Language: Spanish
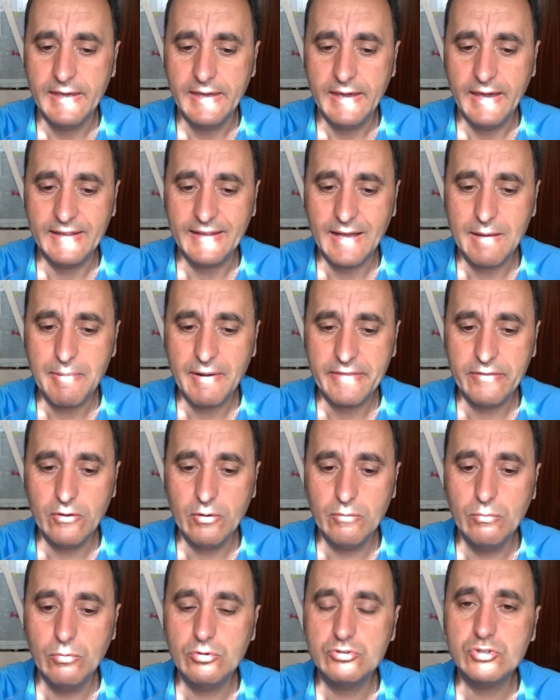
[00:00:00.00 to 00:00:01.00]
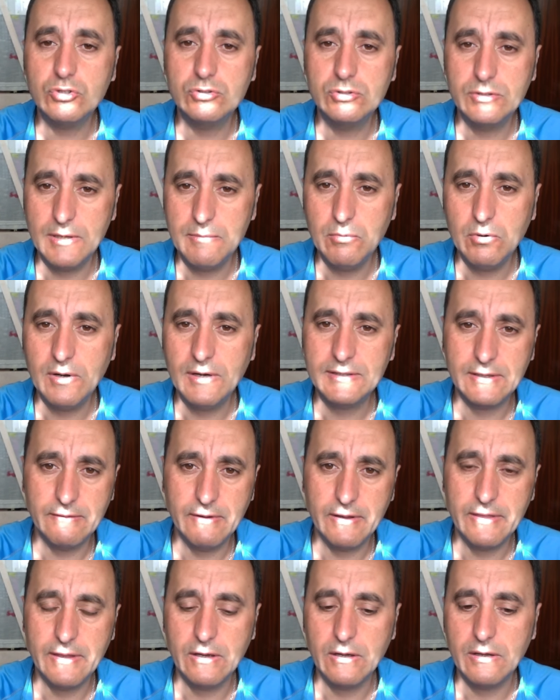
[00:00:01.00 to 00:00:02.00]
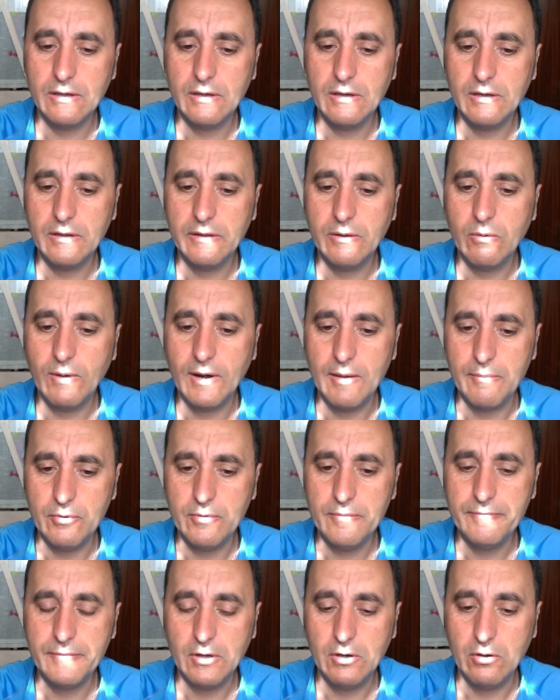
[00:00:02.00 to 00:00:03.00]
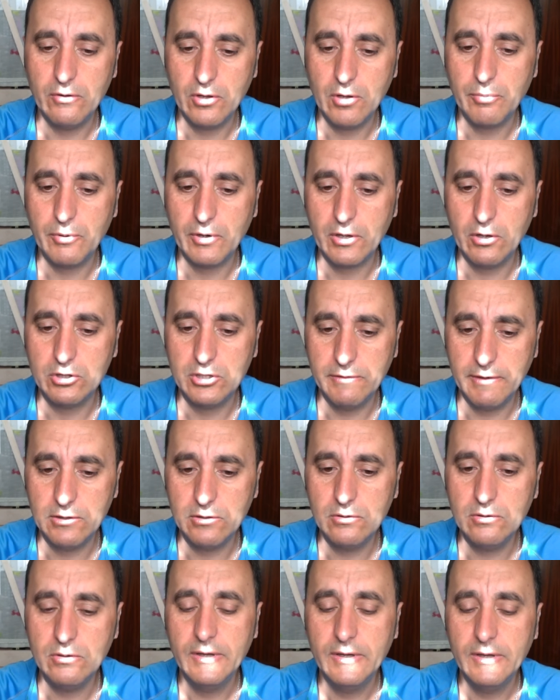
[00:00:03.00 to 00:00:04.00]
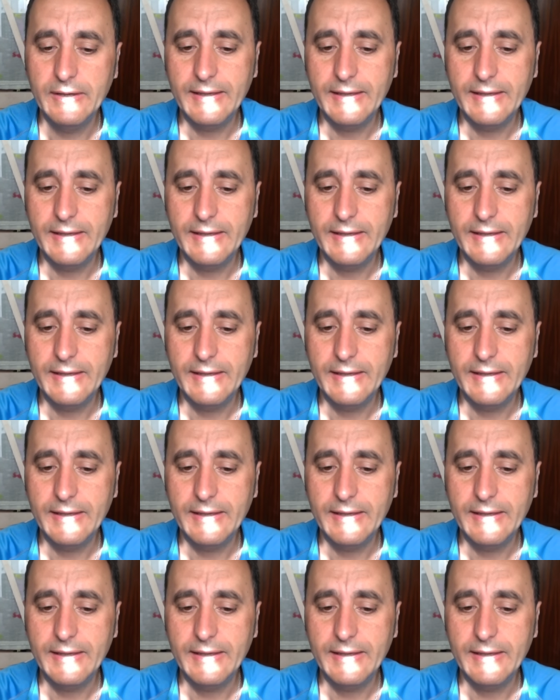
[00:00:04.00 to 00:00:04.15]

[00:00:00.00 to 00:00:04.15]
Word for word: Están apareciendo muchos timos a través de, de lo digo porque lo estoy viendo.